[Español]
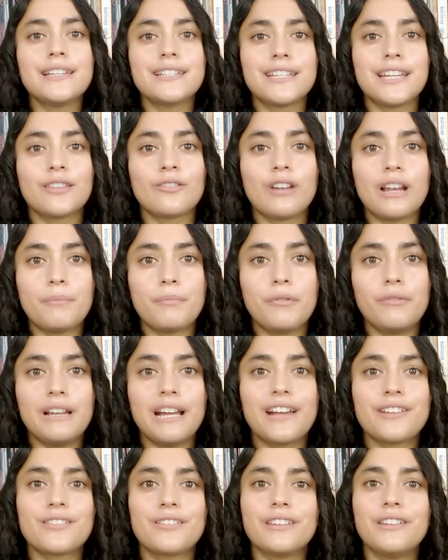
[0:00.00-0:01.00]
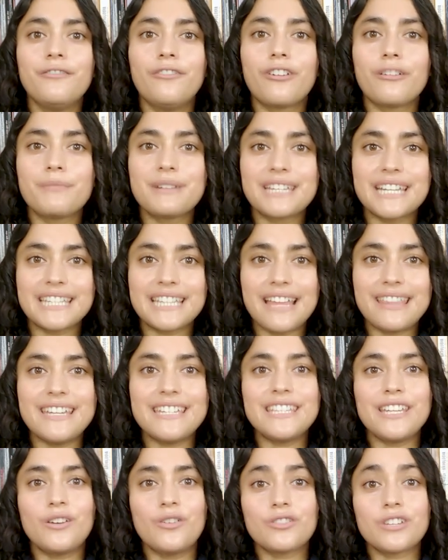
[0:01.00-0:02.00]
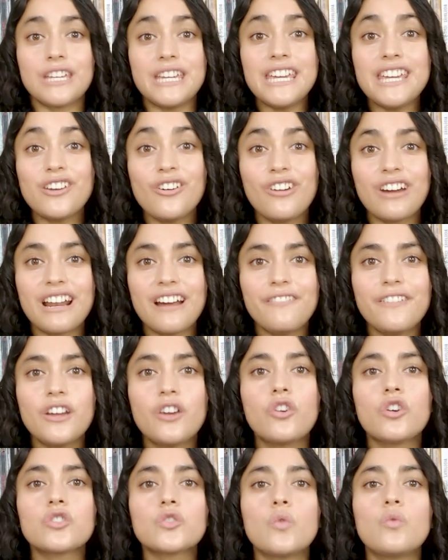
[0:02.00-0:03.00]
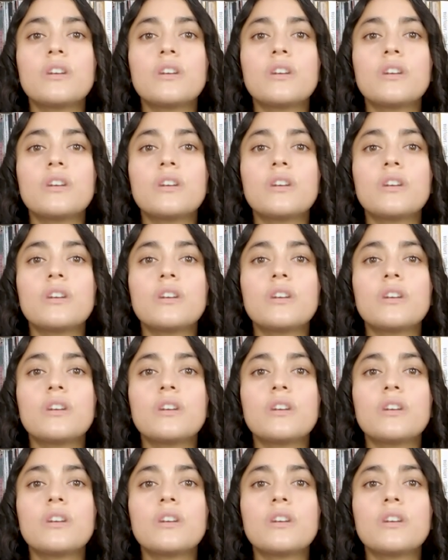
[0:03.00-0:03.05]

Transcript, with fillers: siendo la publicación de informes estadísticos y geográficos